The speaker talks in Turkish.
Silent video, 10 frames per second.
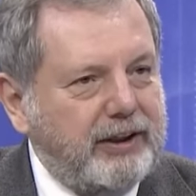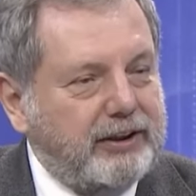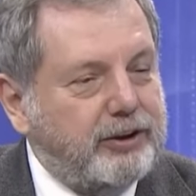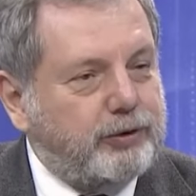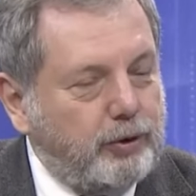
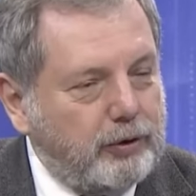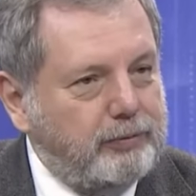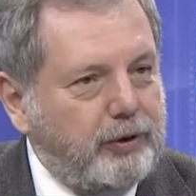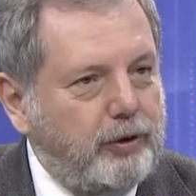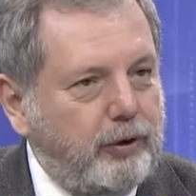44
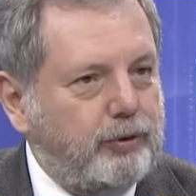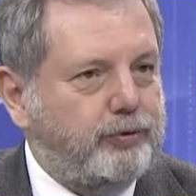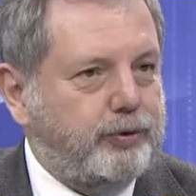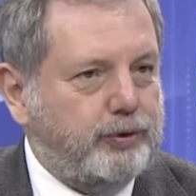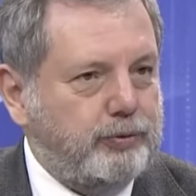milyon
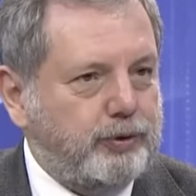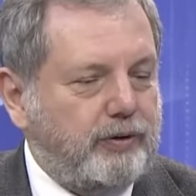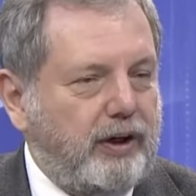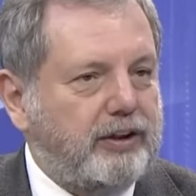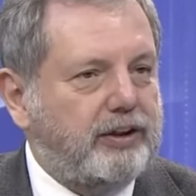nüfusumuz
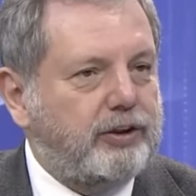vardı.